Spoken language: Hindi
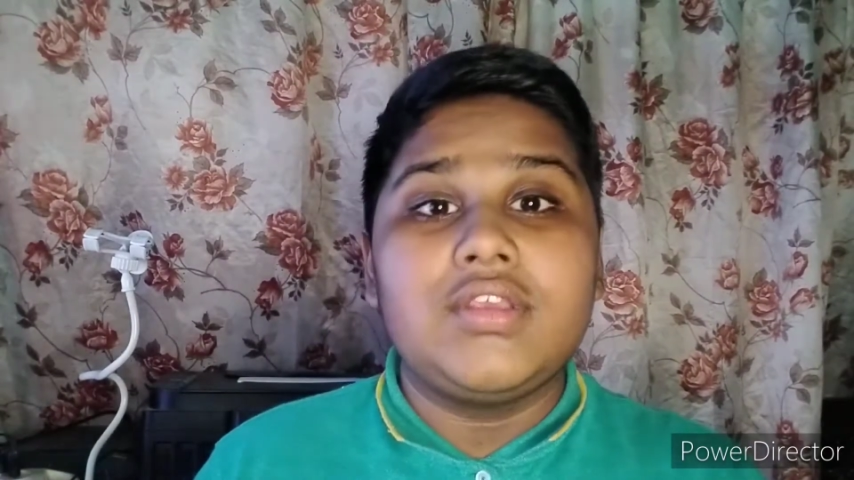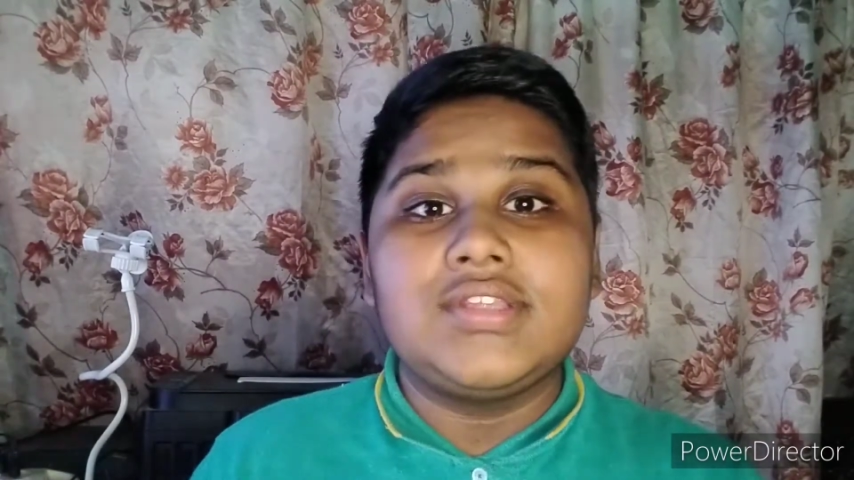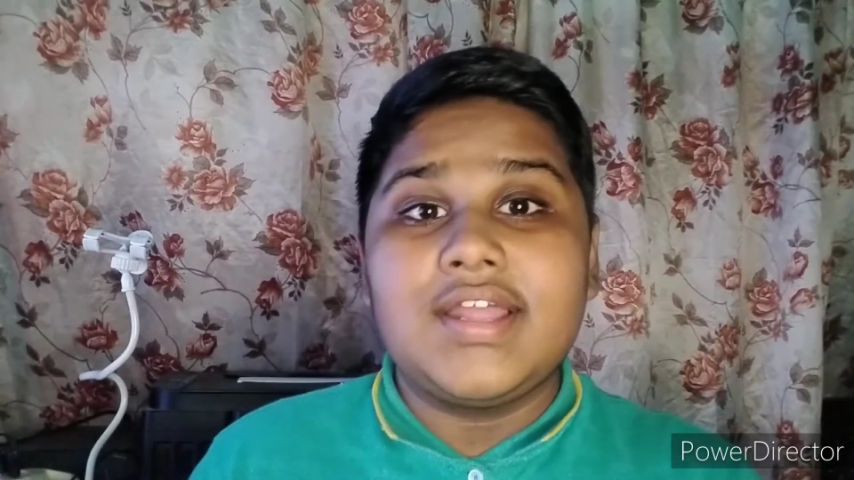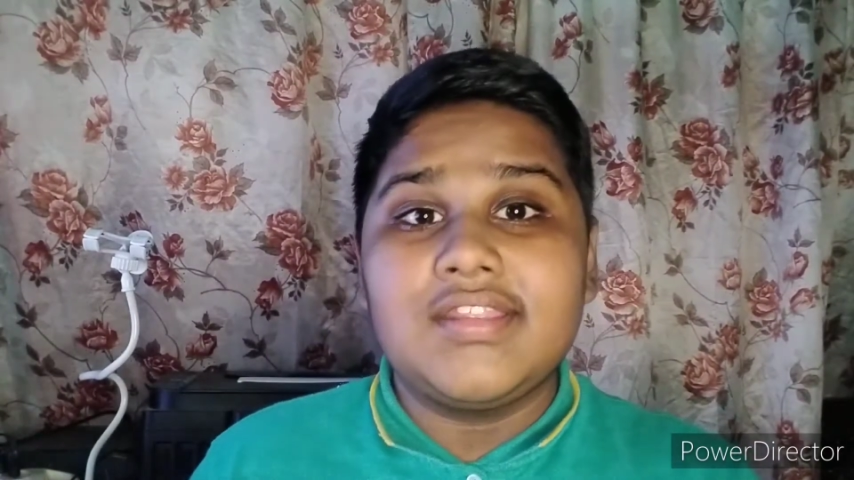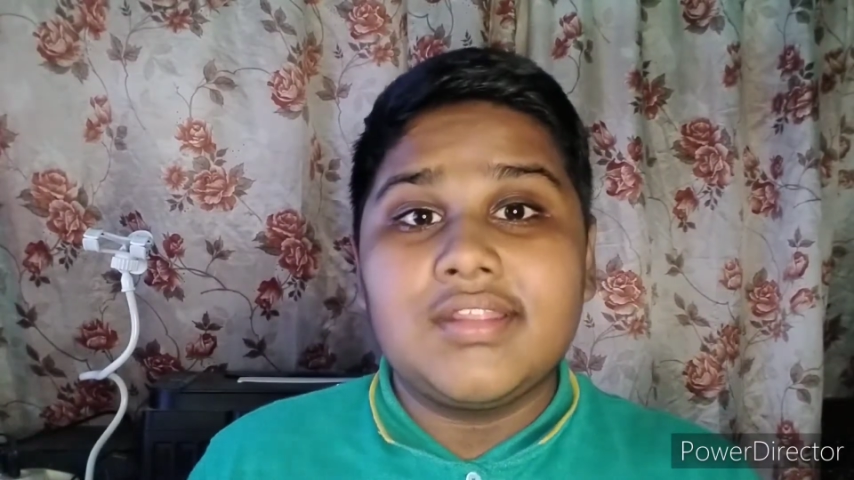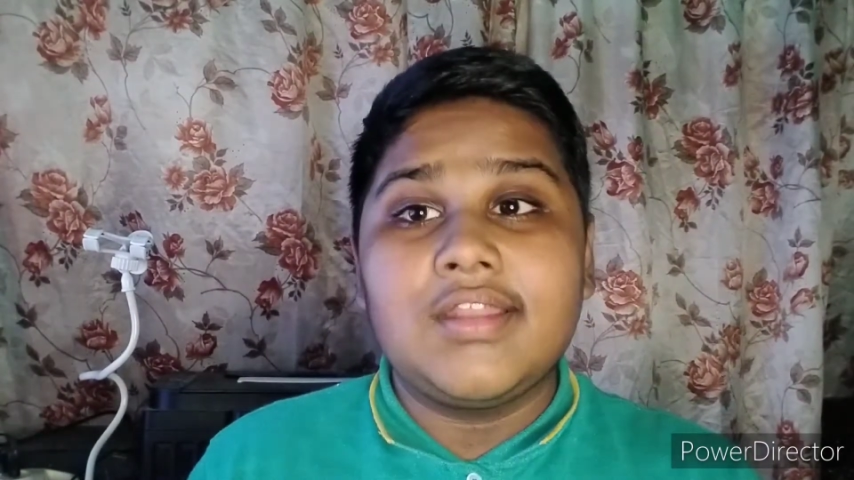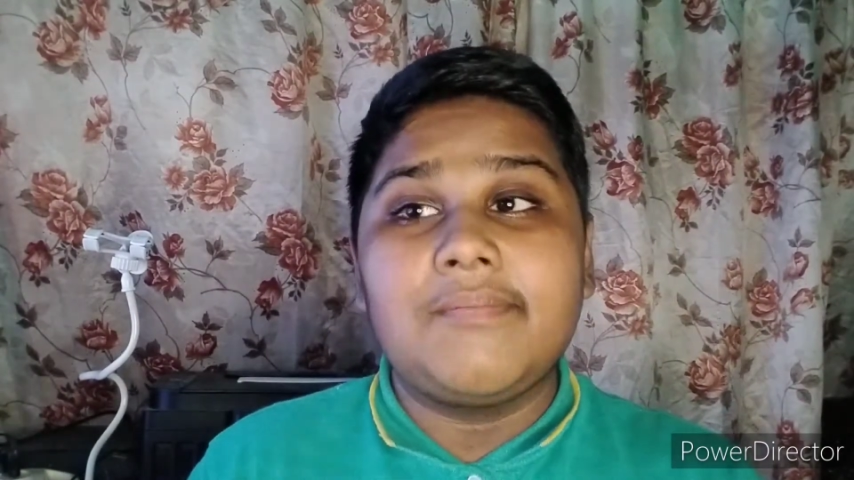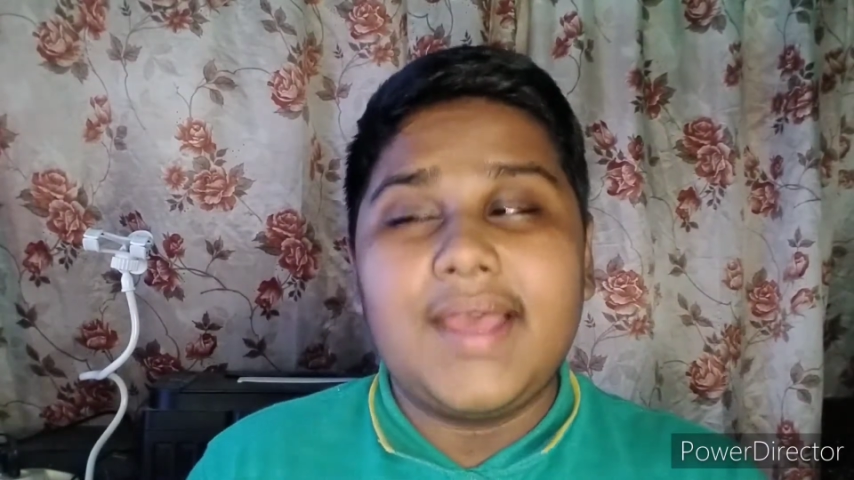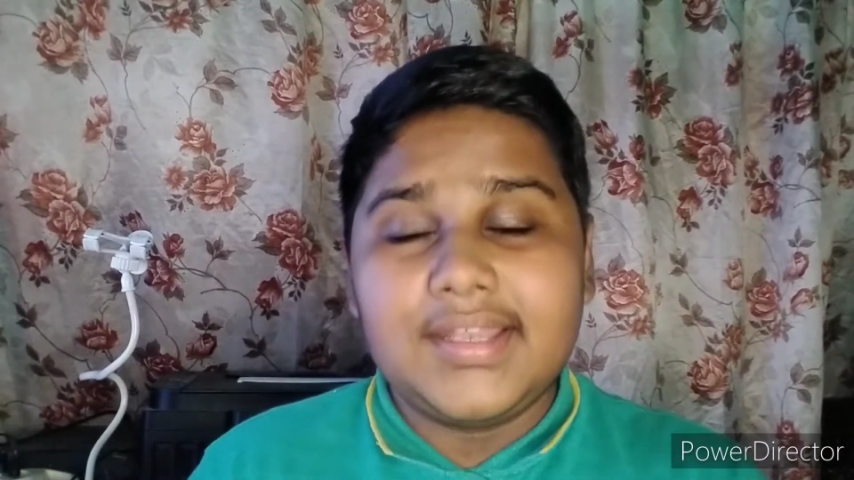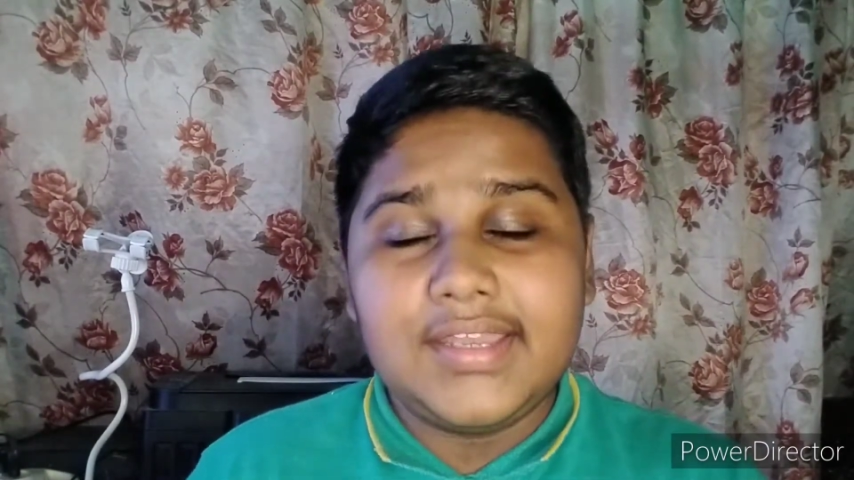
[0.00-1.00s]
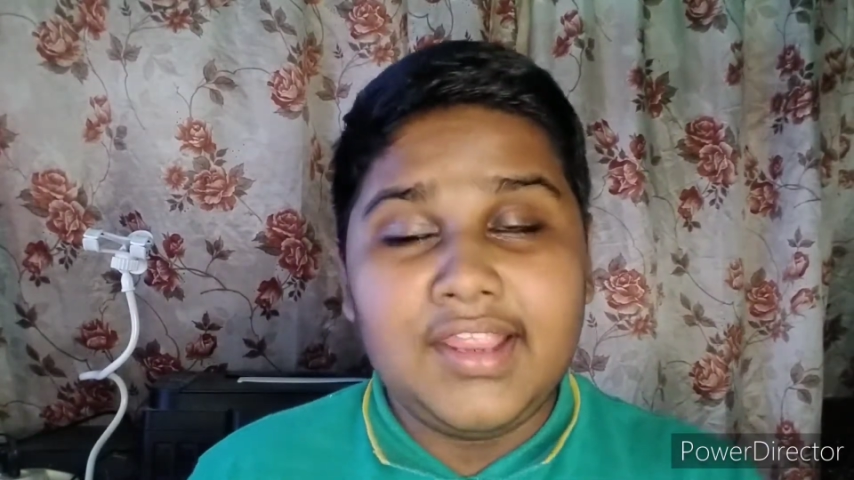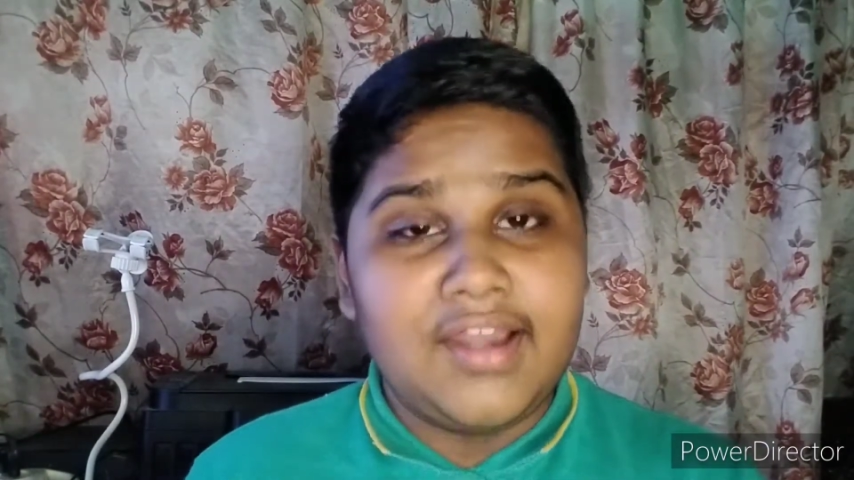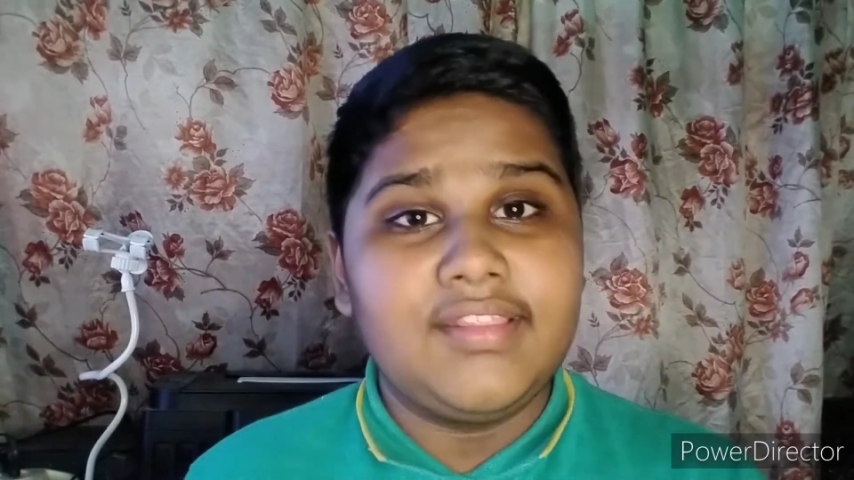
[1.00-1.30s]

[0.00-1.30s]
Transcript: कोई ज़्यादा से बात नहीं